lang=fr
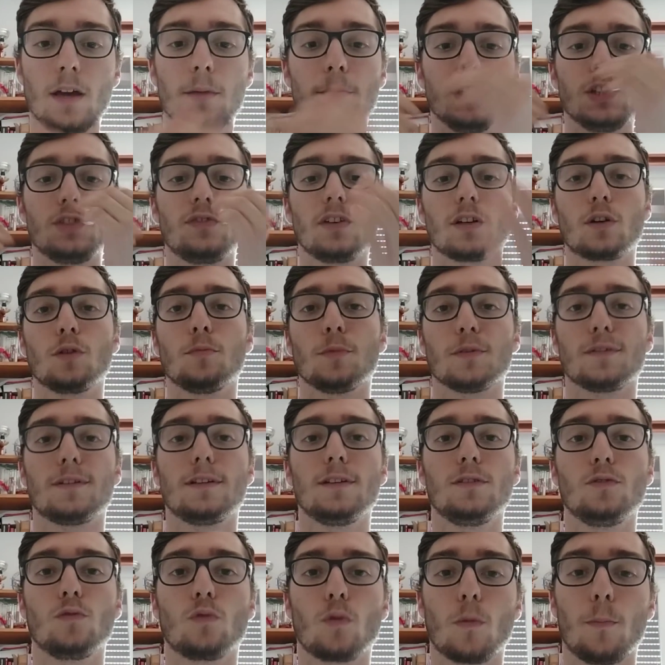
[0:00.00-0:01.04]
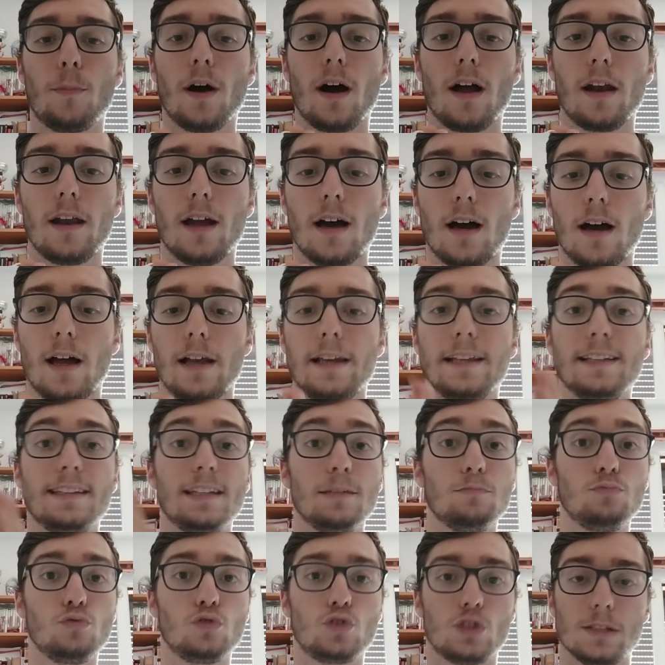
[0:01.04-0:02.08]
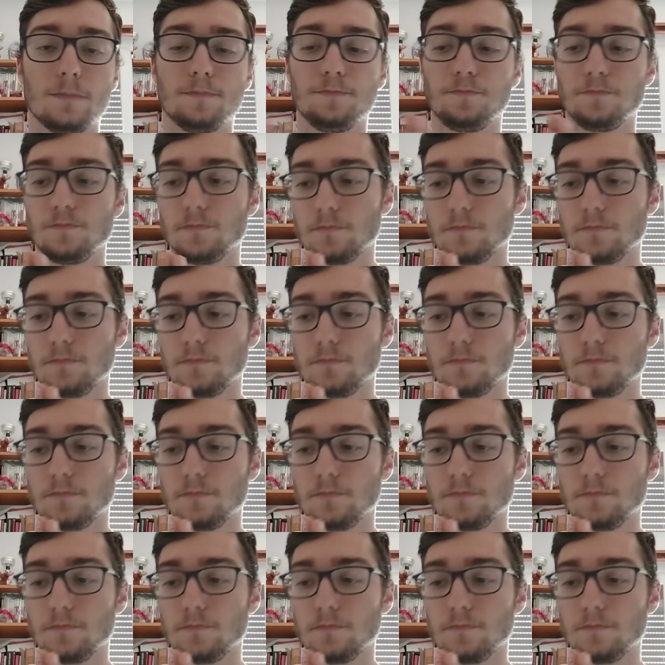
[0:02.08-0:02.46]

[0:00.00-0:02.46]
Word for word: mais je vais commencer donc par la, les débouchés.